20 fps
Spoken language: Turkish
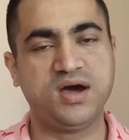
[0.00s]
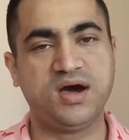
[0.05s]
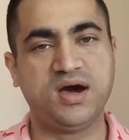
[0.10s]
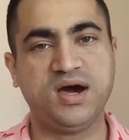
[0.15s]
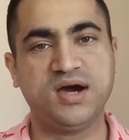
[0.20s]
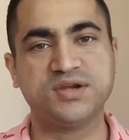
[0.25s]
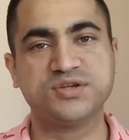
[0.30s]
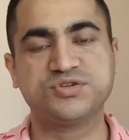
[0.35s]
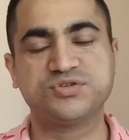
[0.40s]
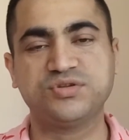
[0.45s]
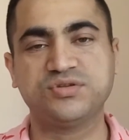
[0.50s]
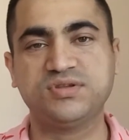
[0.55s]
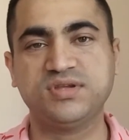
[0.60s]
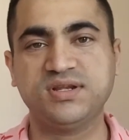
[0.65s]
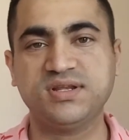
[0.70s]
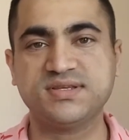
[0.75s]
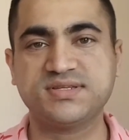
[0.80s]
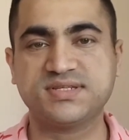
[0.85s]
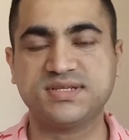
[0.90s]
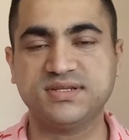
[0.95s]

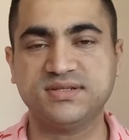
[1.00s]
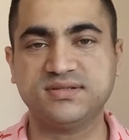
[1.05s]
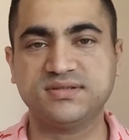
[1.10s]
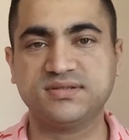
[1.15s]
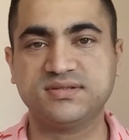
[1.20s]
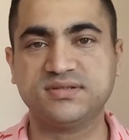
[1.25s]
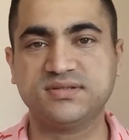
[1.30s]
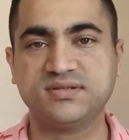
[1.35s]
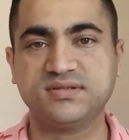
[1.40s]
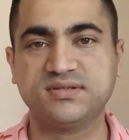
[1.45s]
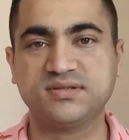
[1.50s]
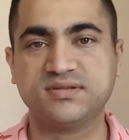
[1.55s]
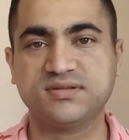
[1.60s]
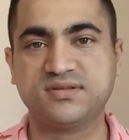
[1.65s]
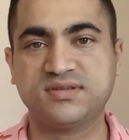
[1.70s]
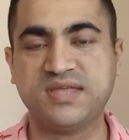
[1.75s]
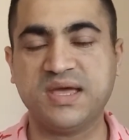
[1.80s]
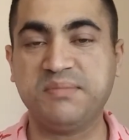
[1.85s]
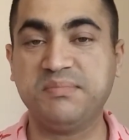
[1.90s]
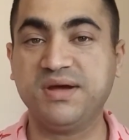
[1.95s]
Aristoteles'in
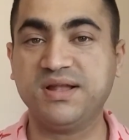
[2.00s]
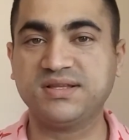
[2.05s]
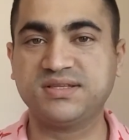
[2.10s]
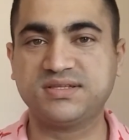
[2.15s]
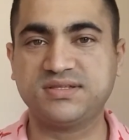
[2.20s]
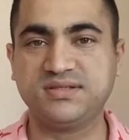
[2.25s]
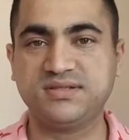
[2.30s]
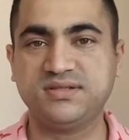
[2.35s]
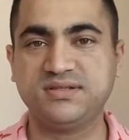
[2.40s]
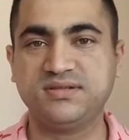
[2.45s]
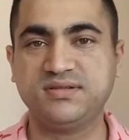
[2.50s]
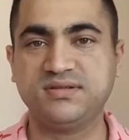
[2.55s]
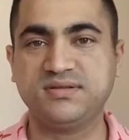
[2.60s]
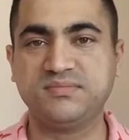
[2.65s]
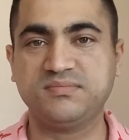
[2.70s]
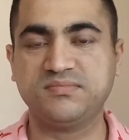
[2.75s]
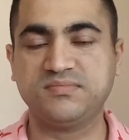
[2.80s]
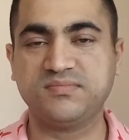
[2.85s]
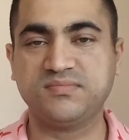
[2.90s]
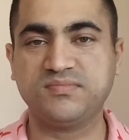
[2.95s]
temel
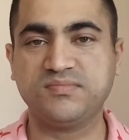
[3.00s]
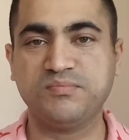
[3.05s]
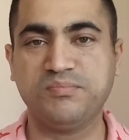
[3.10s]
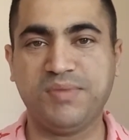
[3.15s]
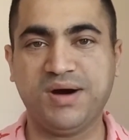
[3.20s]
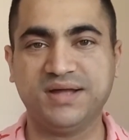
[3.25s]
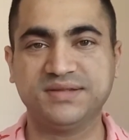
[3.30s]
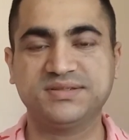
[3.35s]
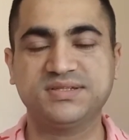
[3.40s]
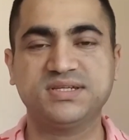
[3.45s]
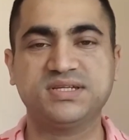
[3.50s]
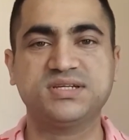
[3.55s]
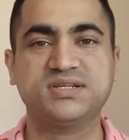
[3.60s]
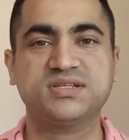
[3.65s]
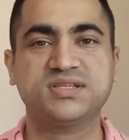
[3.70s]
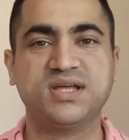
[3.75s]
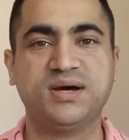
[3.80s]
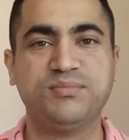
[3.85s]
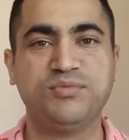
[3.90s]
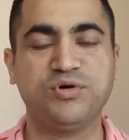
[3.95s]
mantık
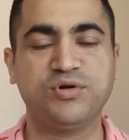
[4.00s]
kitabı